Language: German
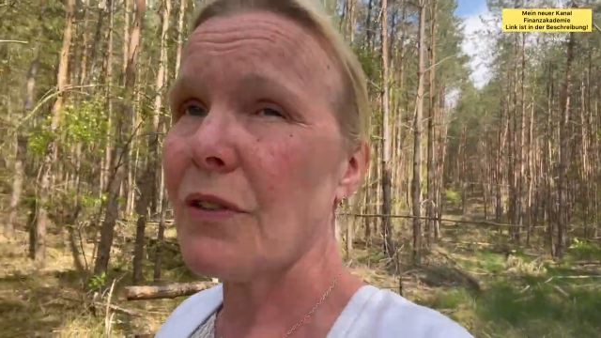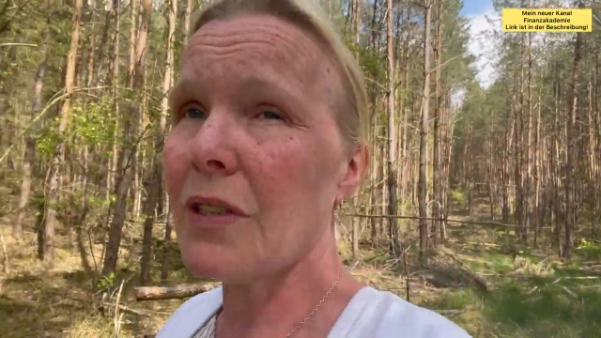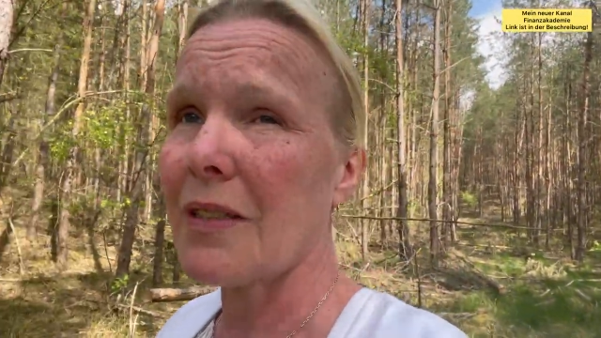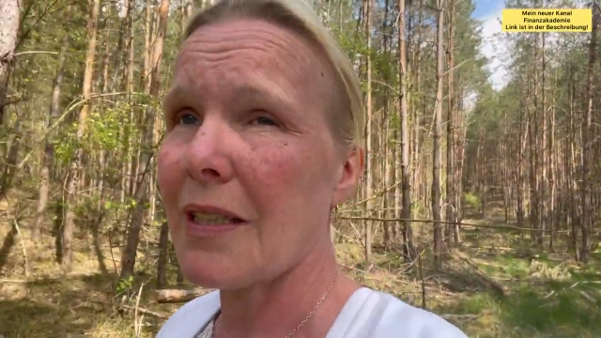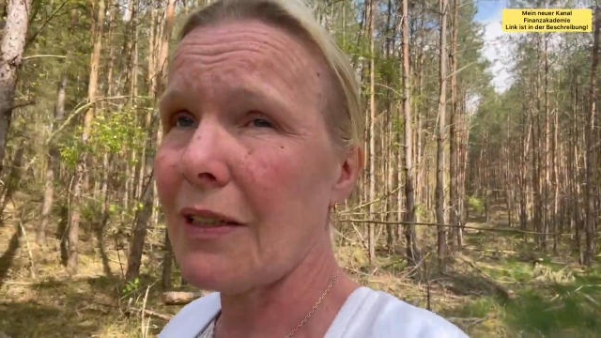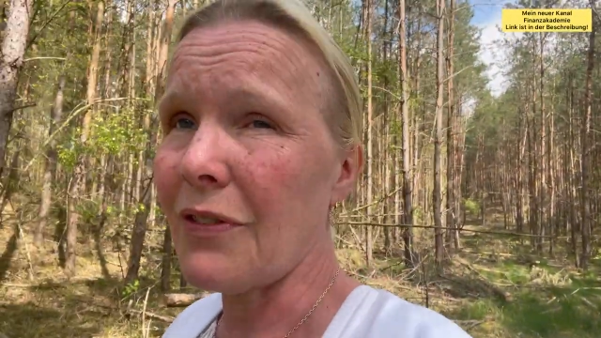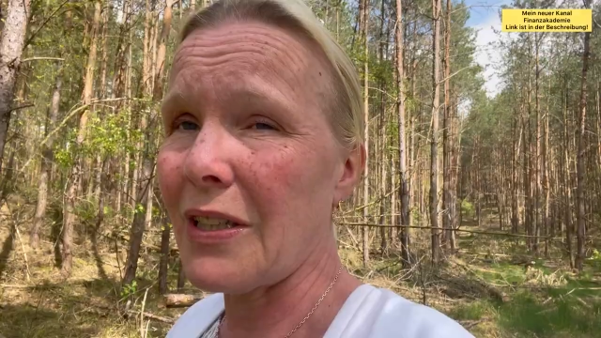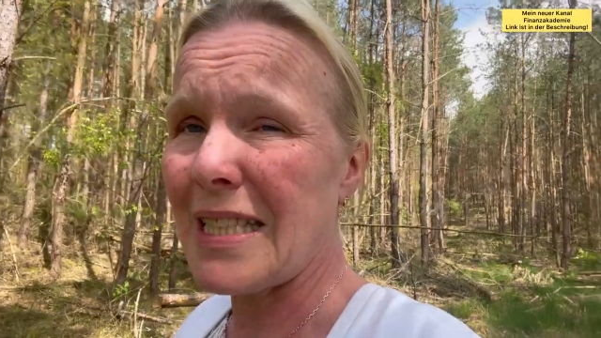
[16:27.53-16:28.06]
Wie
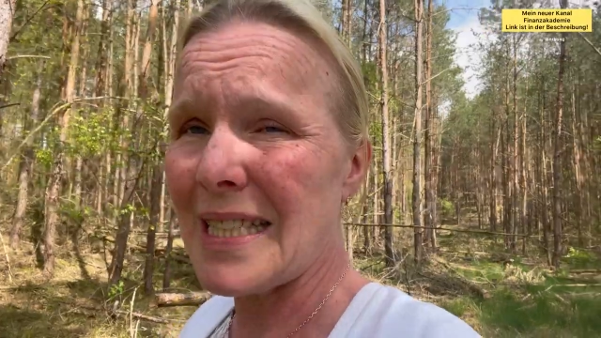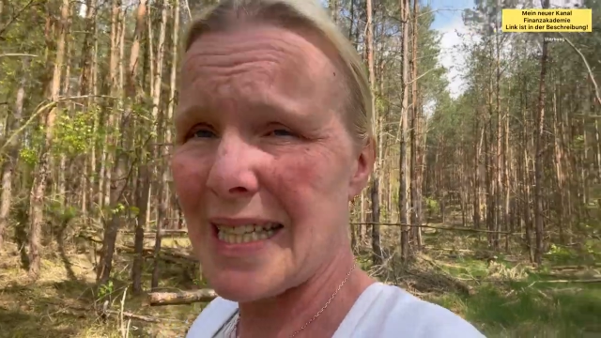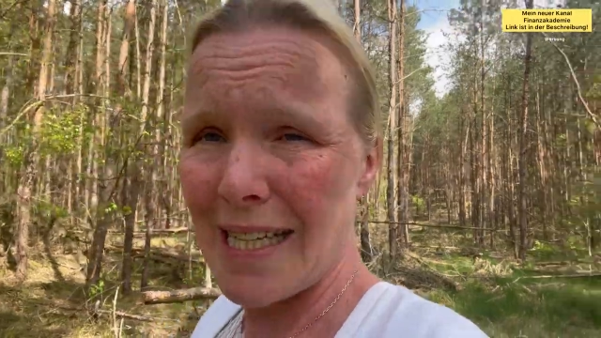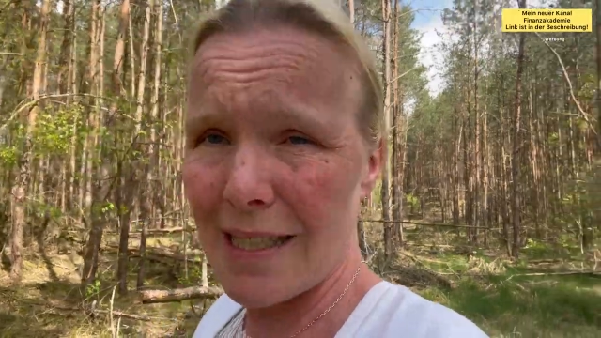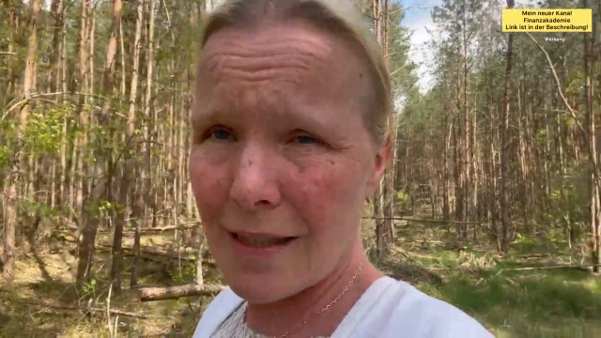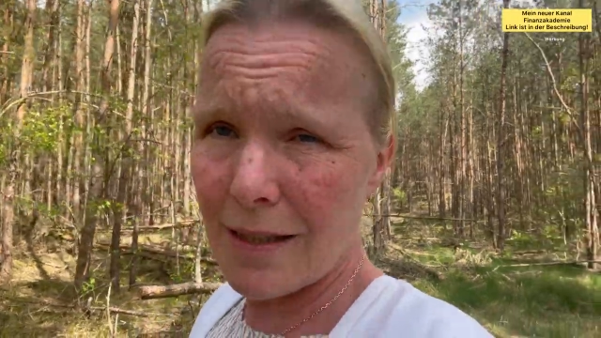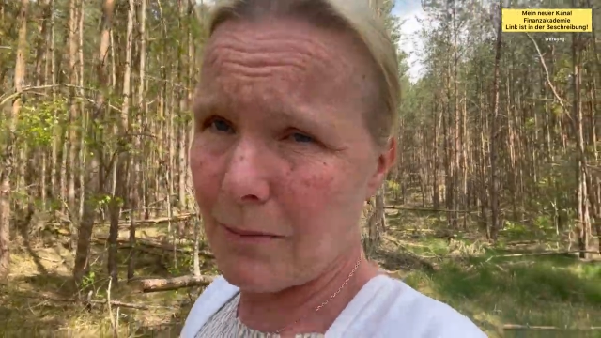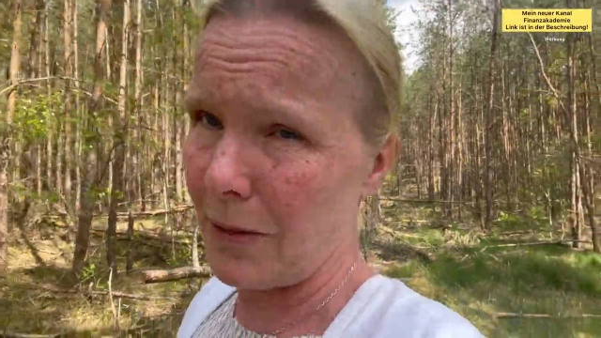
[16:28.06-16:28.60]
gesagt, ich war das
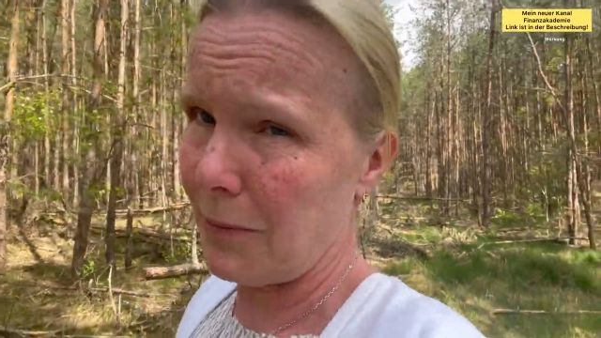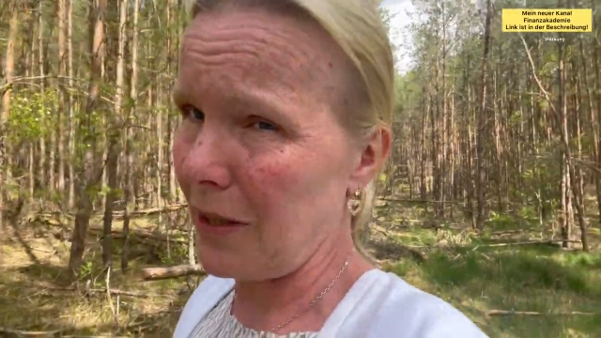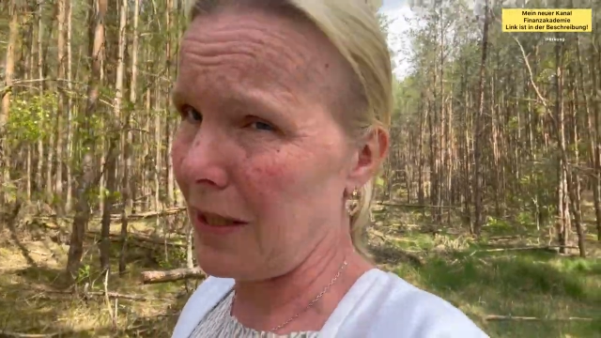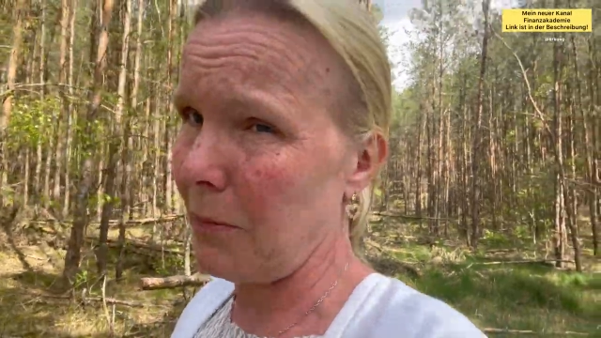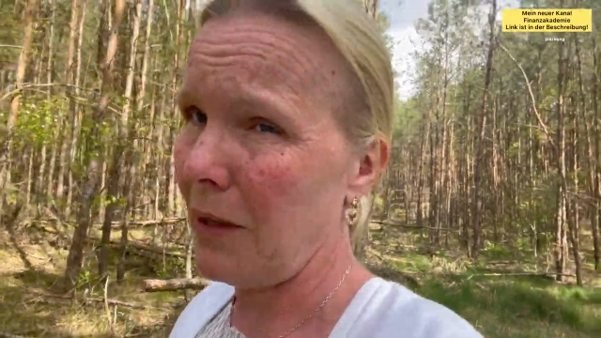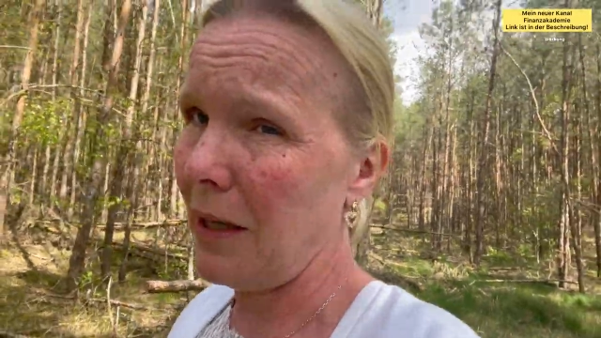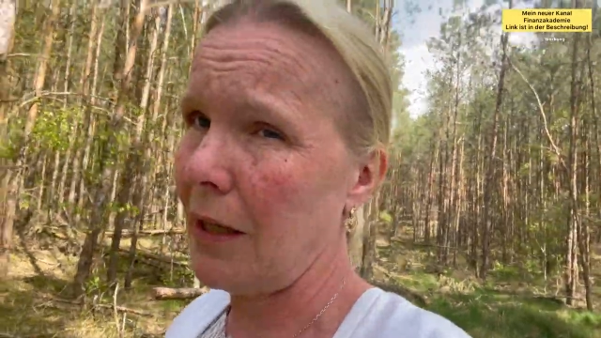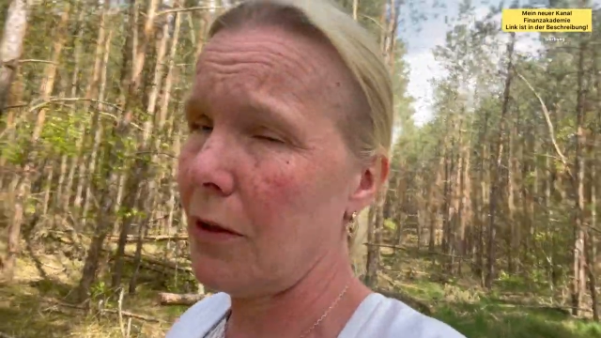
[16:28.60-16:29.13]
erste Mal bei
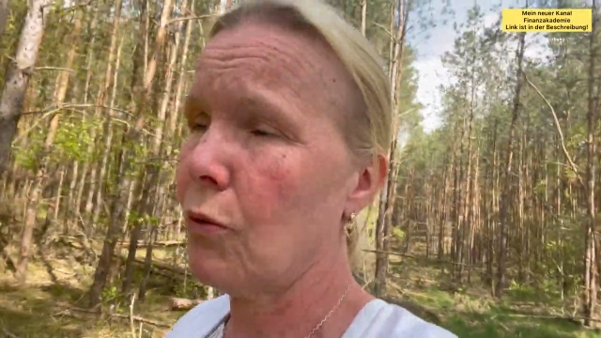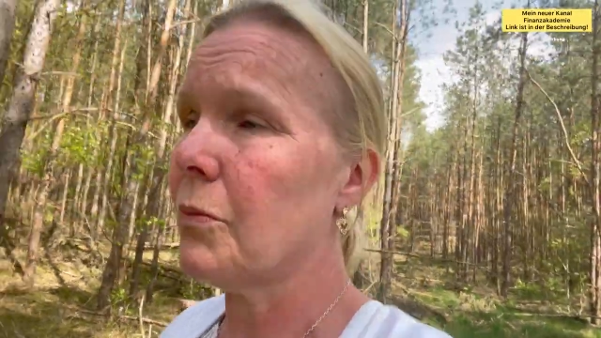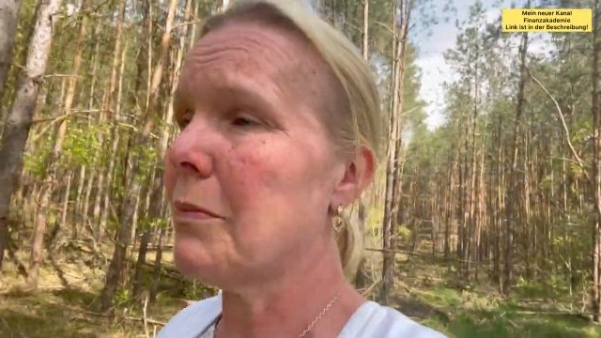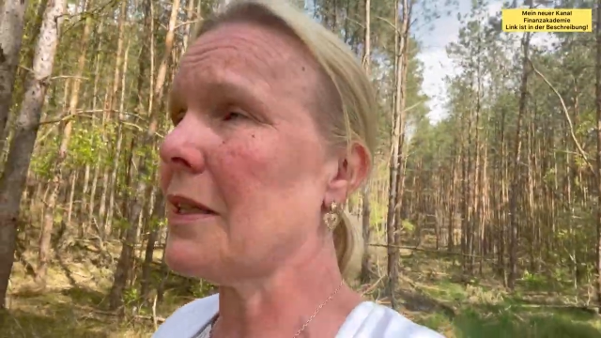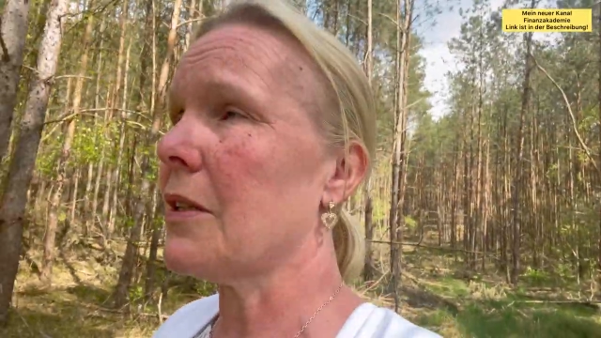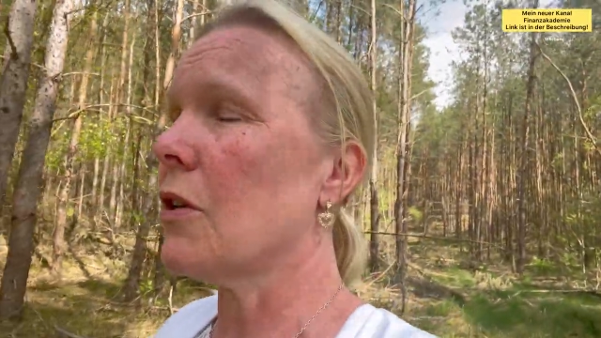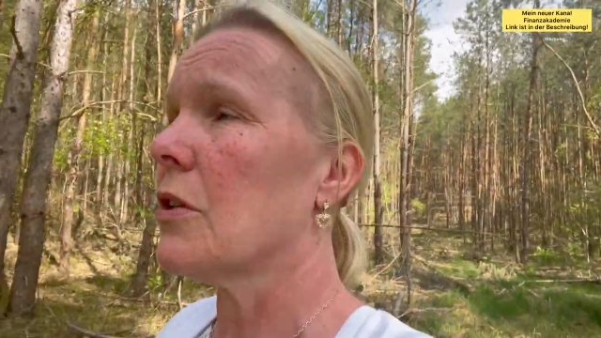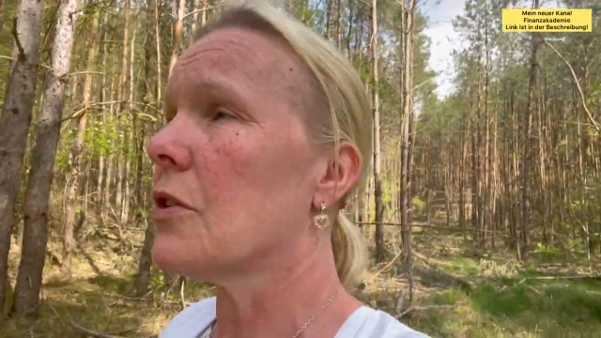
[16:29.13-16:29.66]
dem HNO in
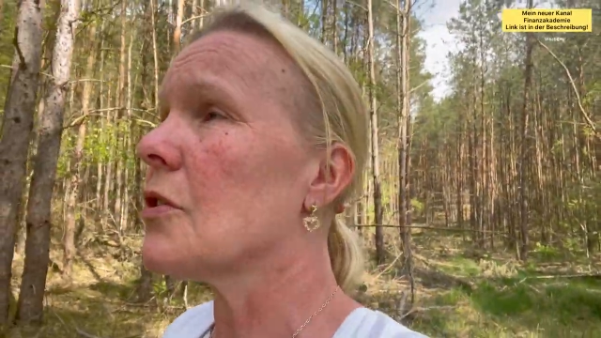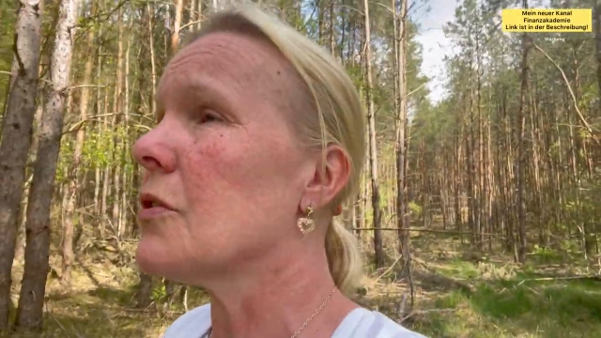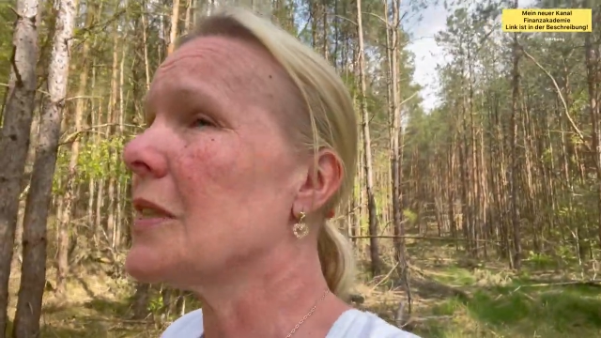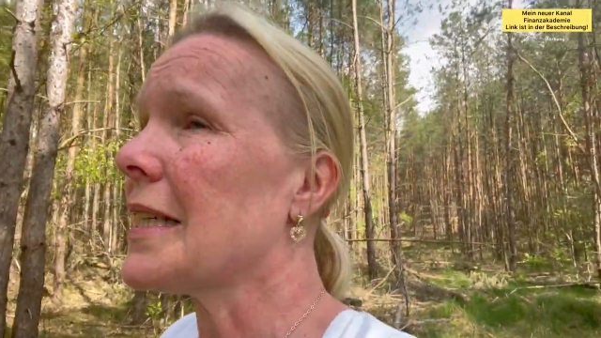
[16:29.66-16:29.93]
Bad Oldesloe.